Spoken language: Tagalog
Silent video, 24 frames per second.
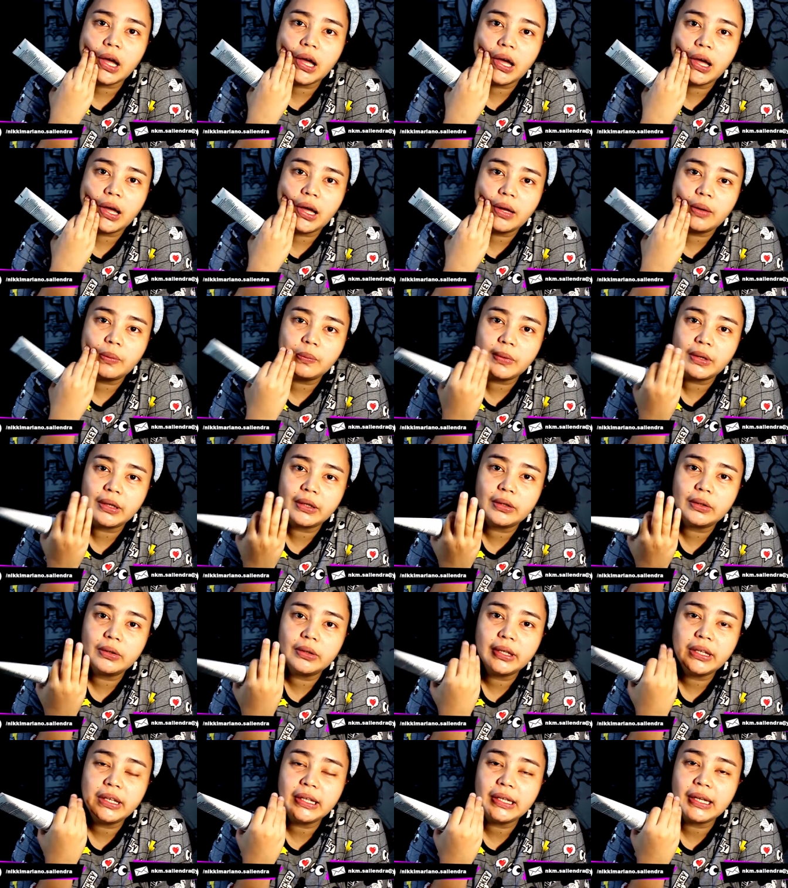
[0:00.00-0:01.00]
uh,
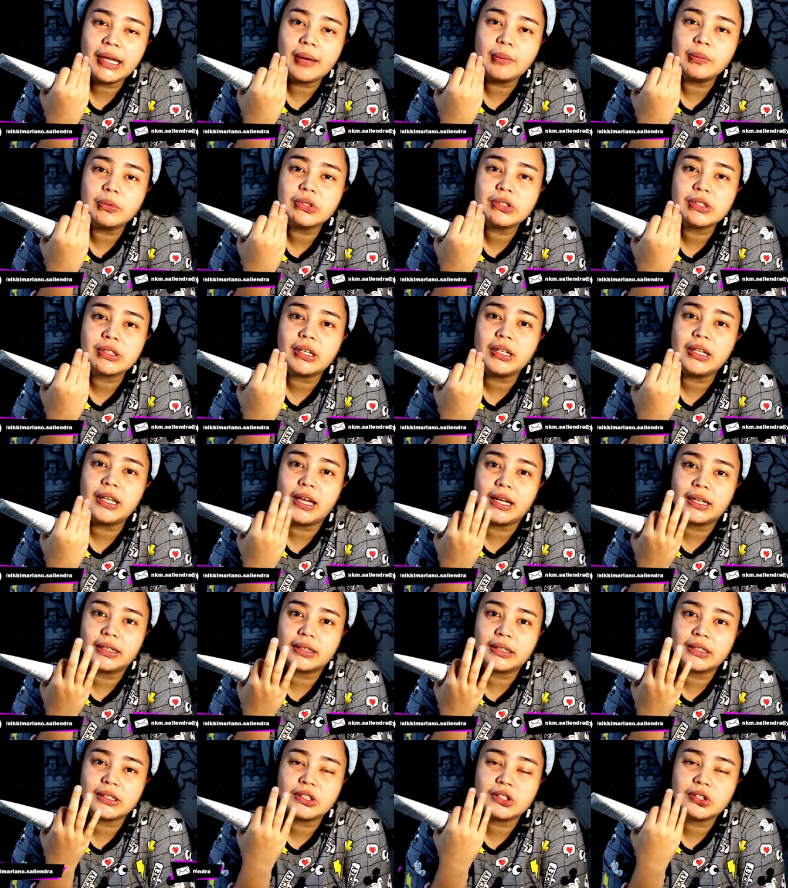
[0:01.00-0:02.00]
maghihilamos ka
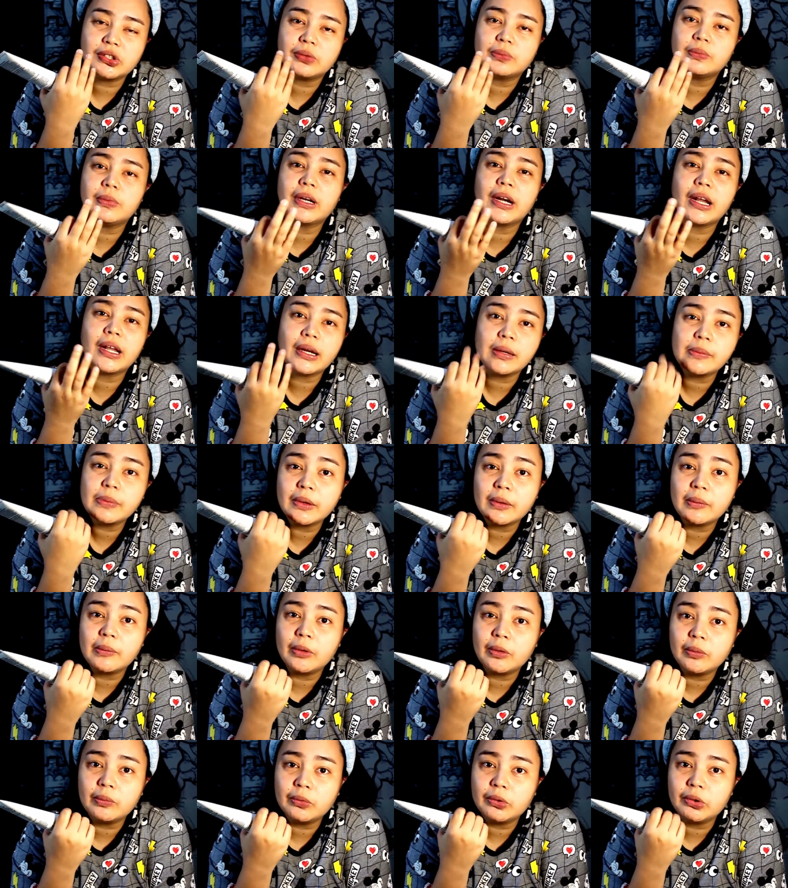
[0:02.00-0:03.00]
lang kasi
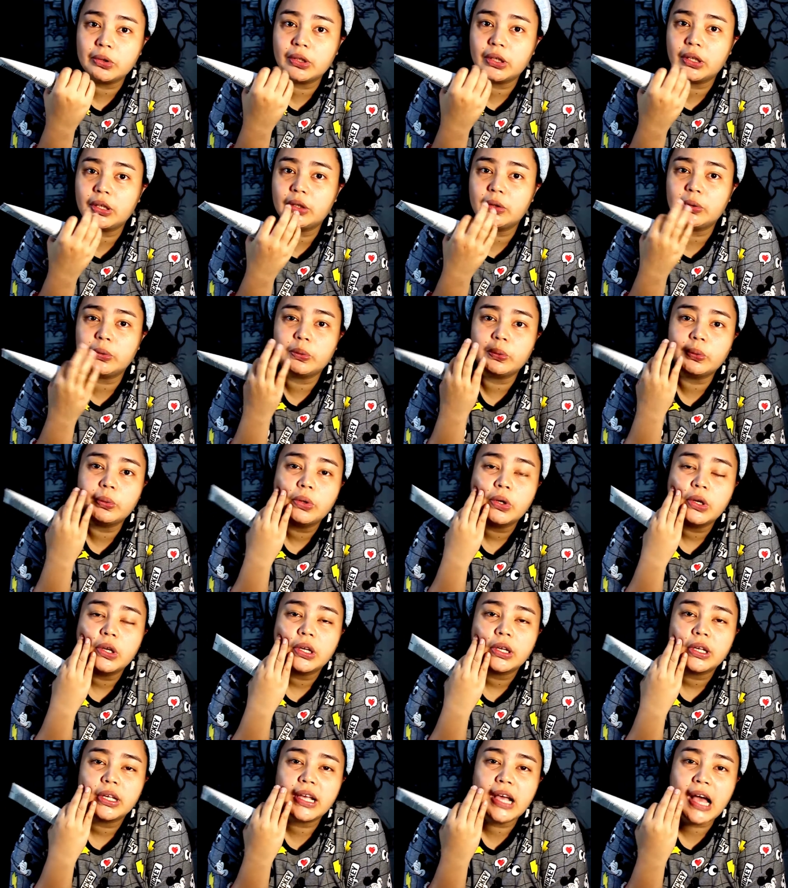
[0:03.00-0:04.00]
mararamdaman mo na
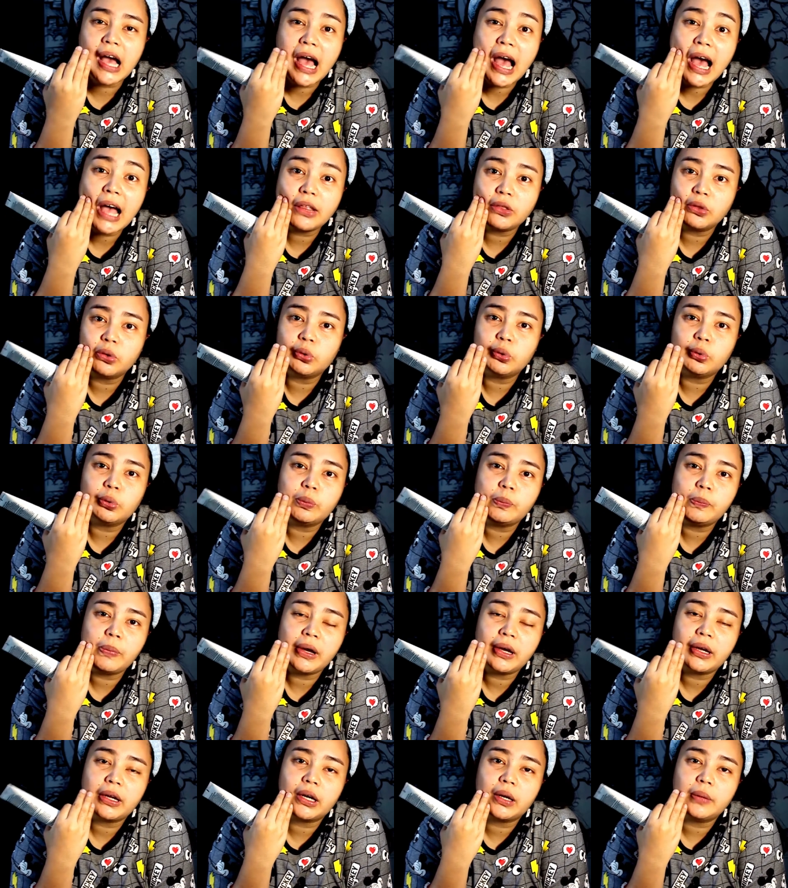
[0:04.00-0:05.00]
yung gaan
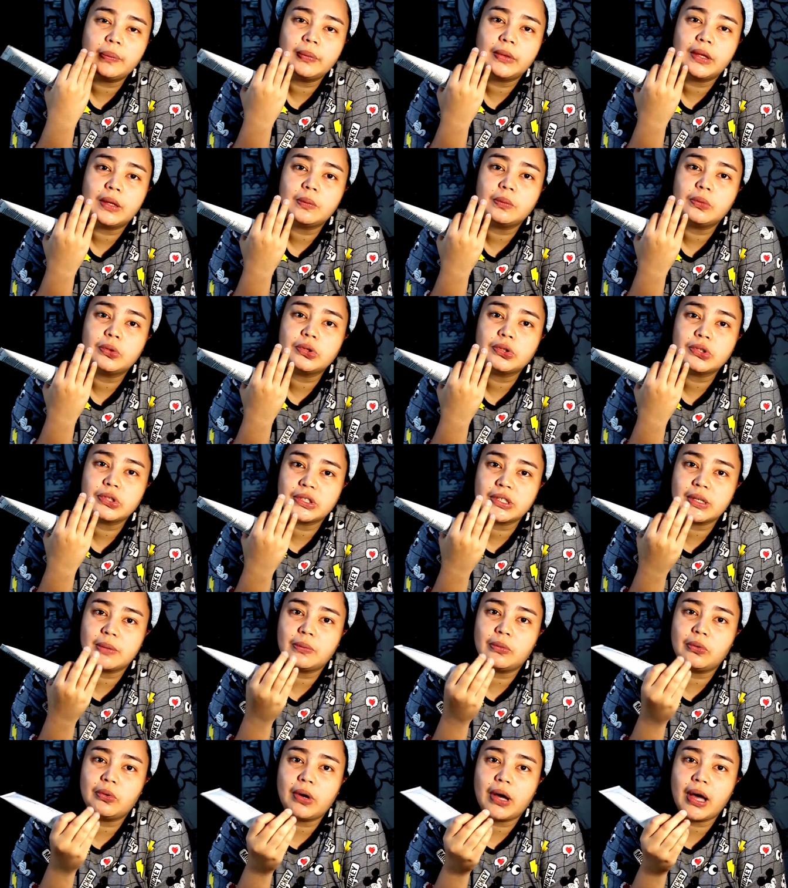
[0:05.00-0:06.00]
nung pakiramdam
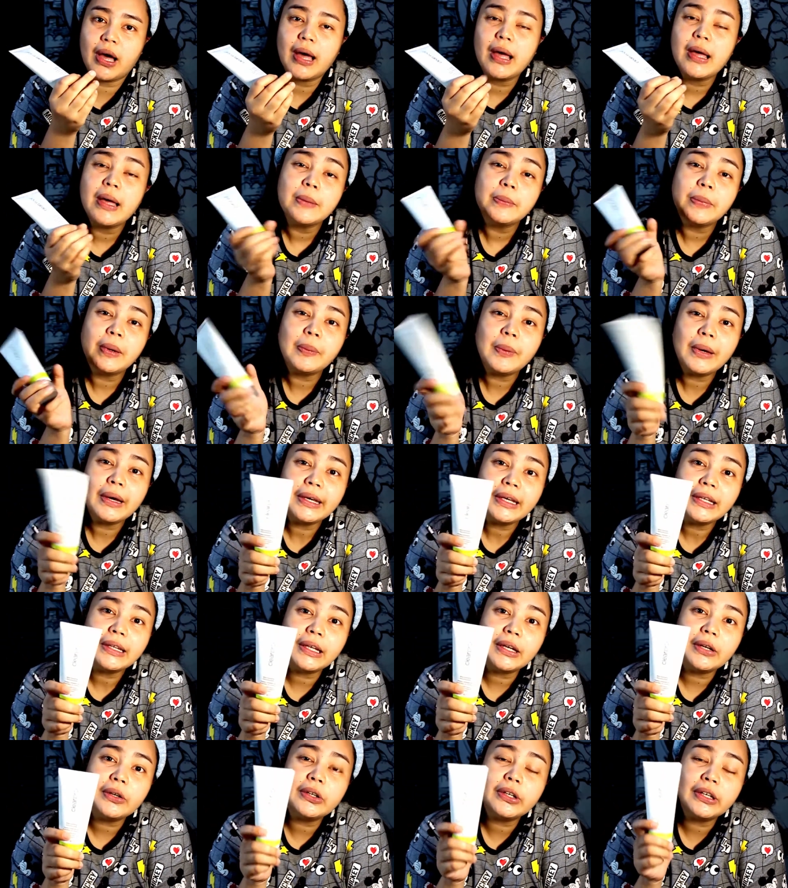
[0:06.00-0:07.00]
dun sa mukha.
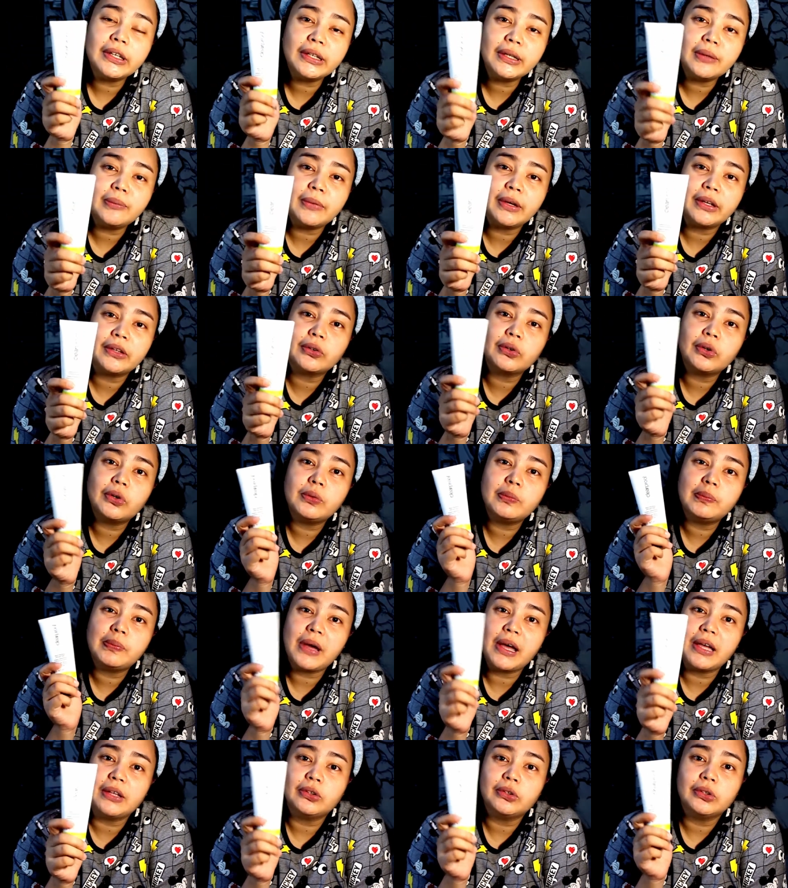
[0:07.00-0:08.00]
Papakita ko rin
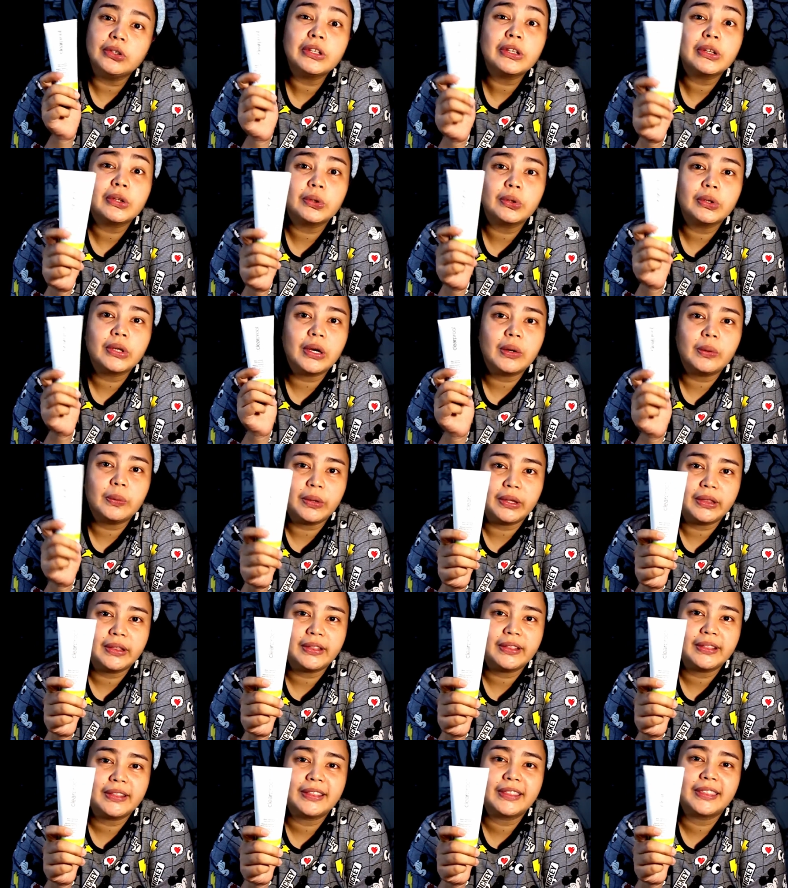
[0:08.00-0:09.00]
naman kung paano ito
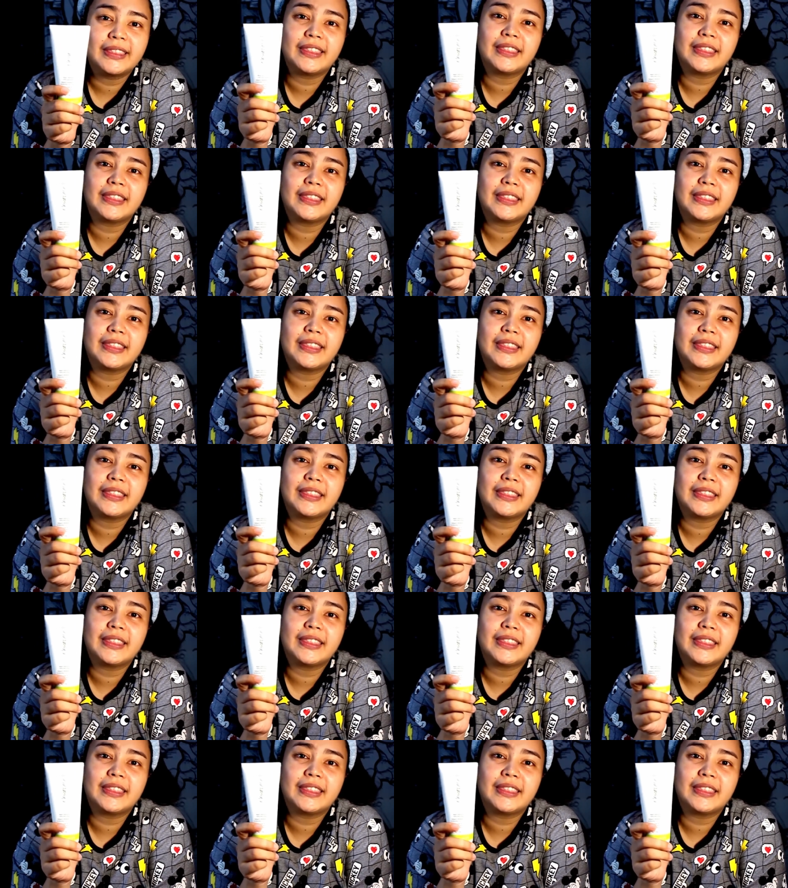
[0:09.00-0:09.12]
gawin.